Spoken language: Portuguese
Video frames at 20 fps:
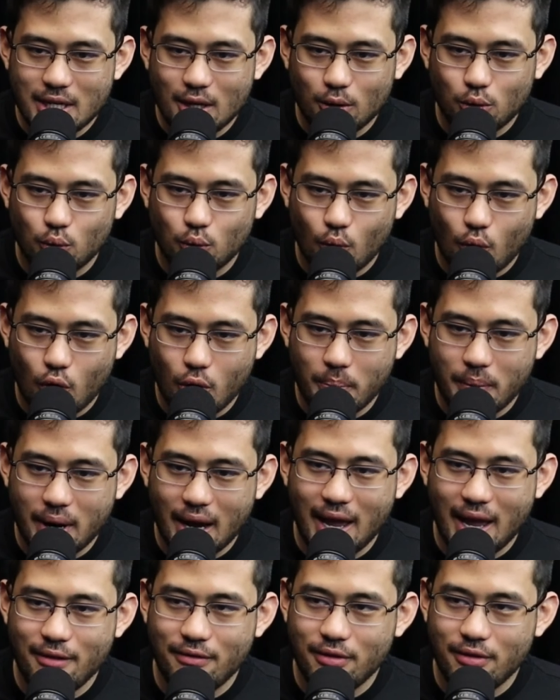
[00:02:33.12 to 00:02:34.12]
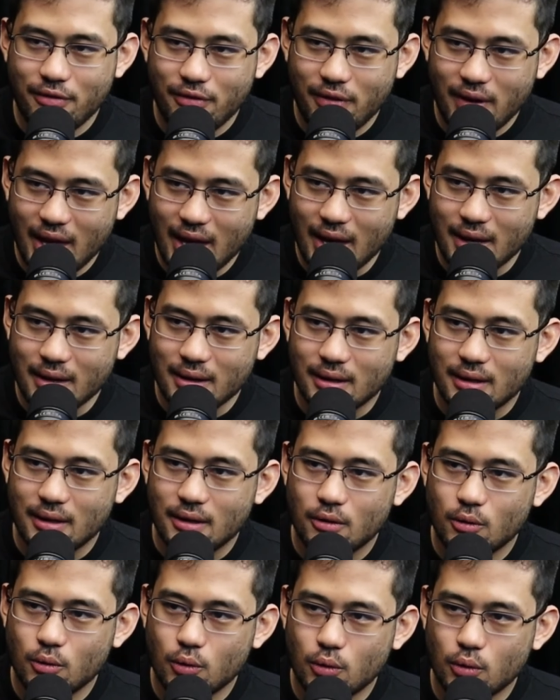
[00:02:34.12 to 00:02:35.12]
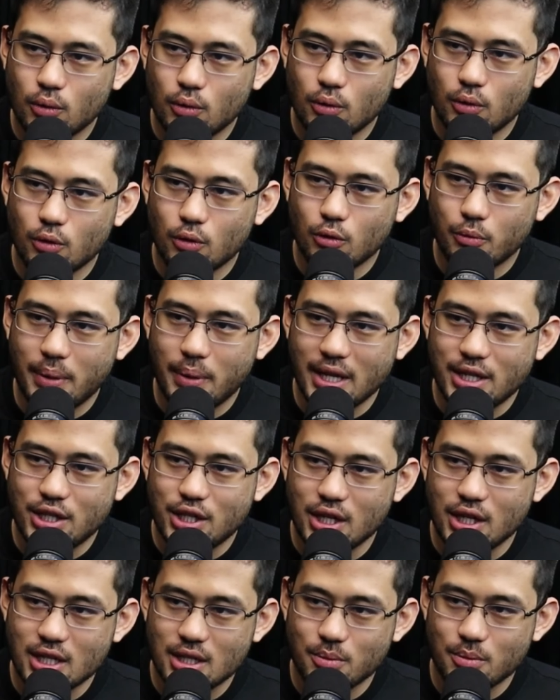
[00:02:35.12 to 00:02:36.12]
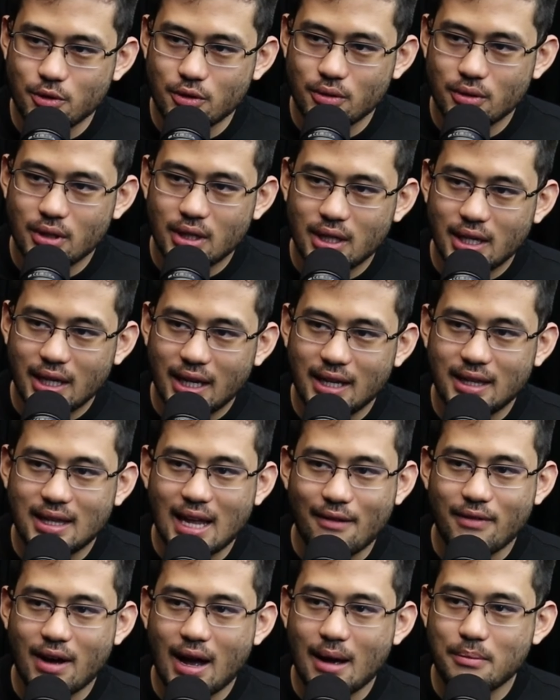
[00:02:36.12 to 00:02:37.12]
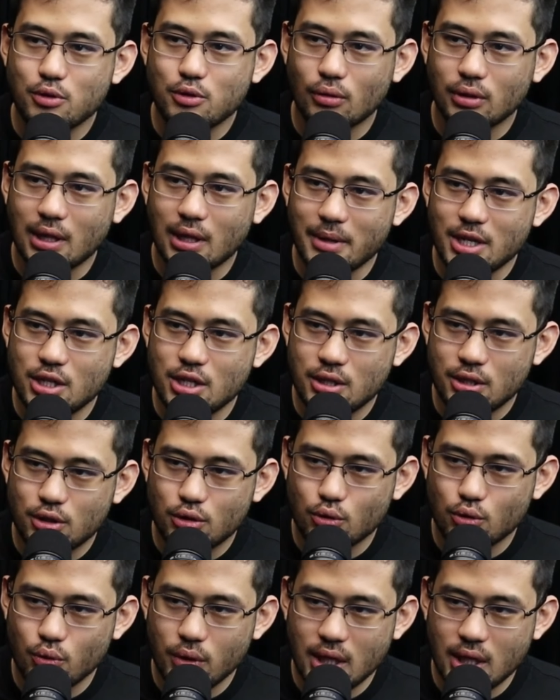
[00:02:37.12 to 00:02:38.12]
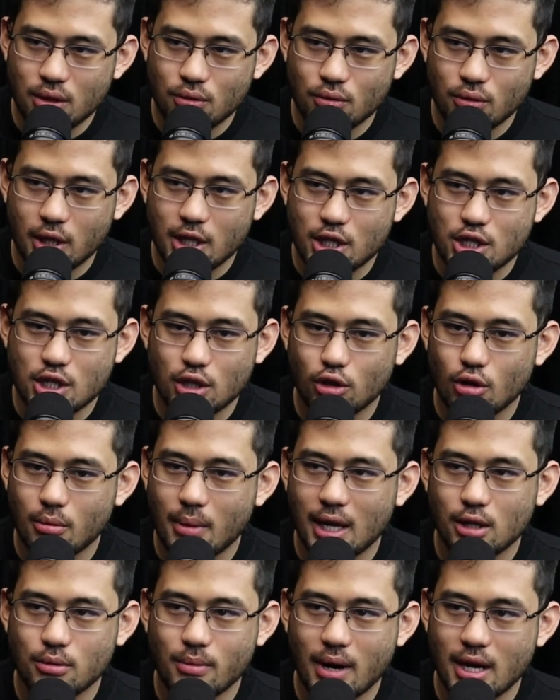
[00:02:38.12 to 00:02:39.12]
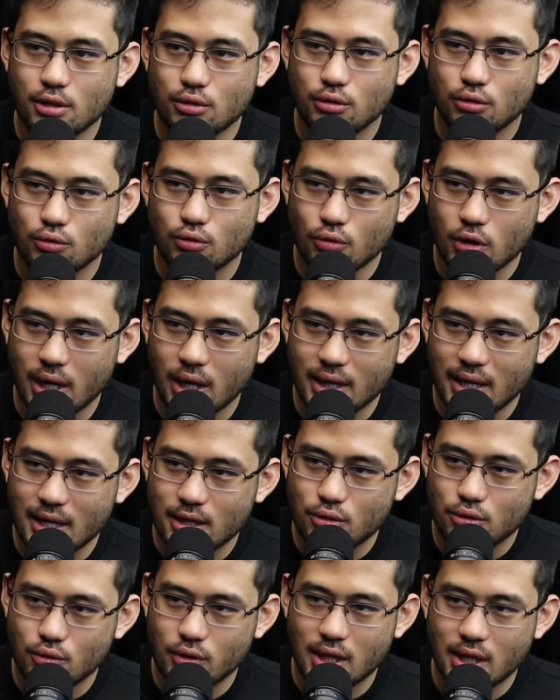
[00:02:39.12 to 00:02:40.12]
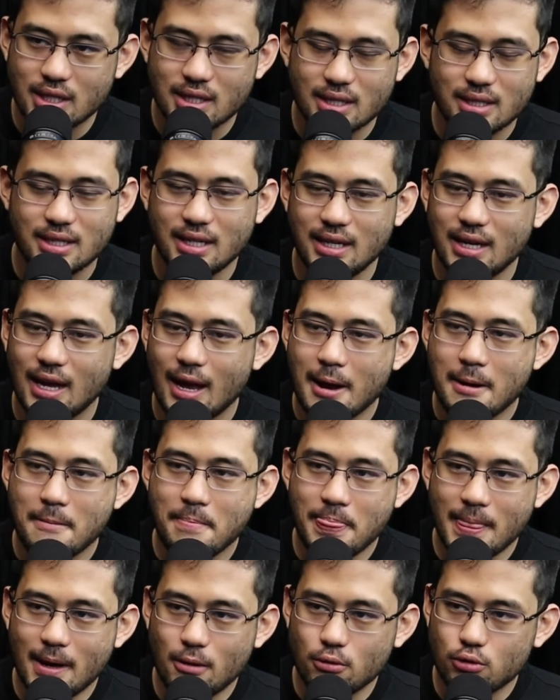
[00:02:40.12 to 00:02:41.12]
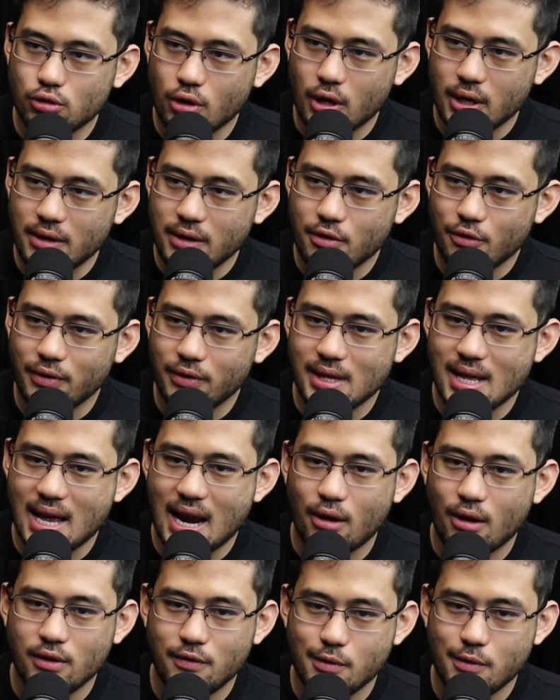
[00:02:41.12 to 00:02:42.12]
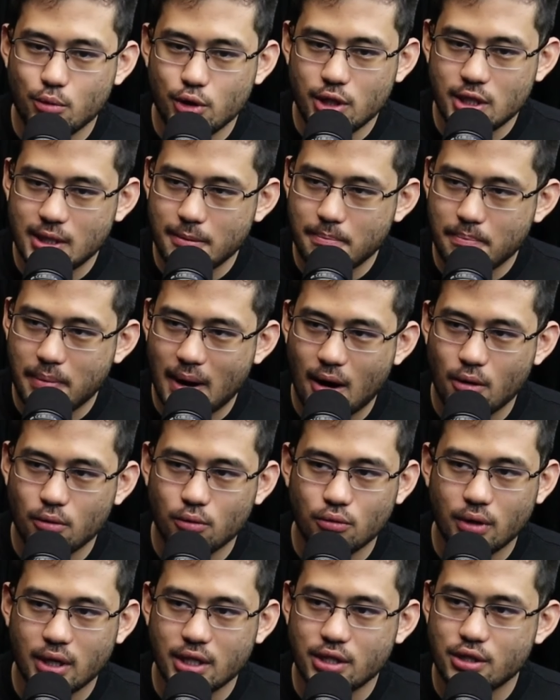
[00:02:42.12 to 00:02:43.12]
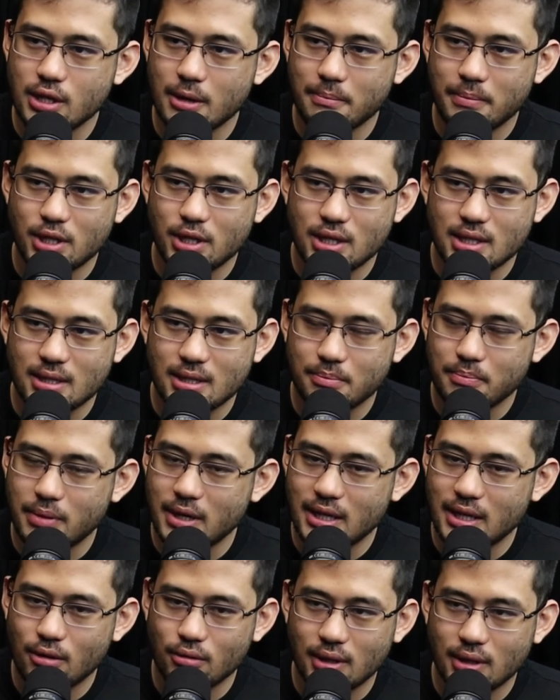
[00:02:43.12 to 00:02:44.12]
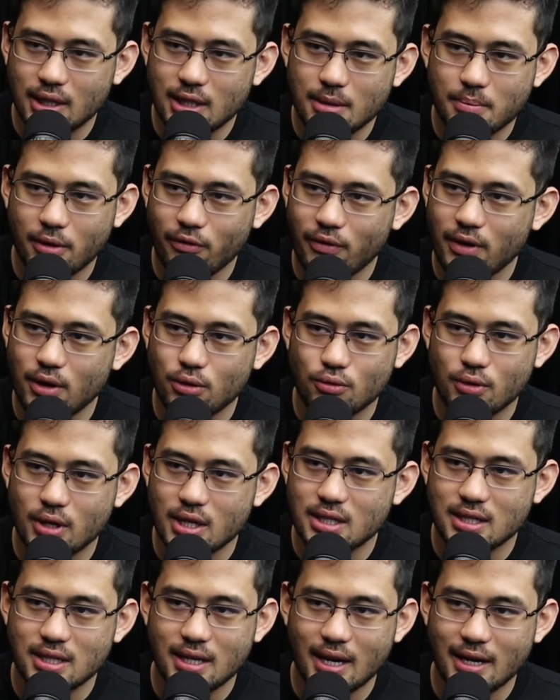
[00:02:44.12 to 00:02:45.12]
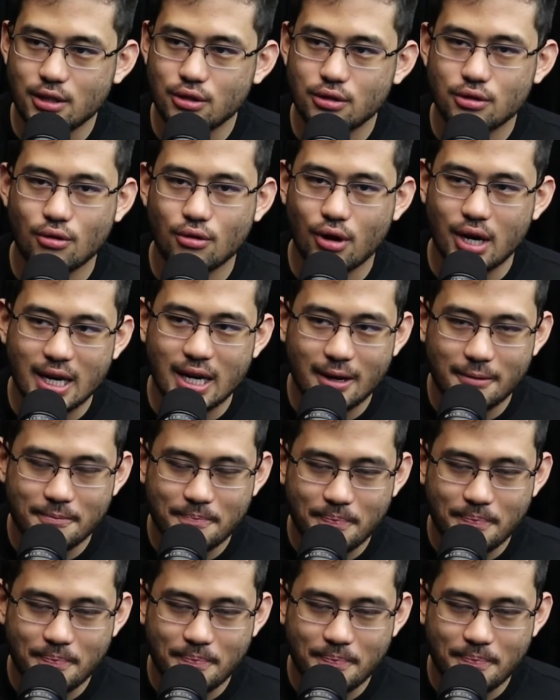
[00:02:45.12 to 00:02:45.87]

atuou para reviver o, o, o, petismo, que estava absolutamente destruído, que tinha tomado uma surra nas urnas, assim, não só a nível federal, nível municipal, nunca tinha petista perdendo tanta prefeitura assim na história.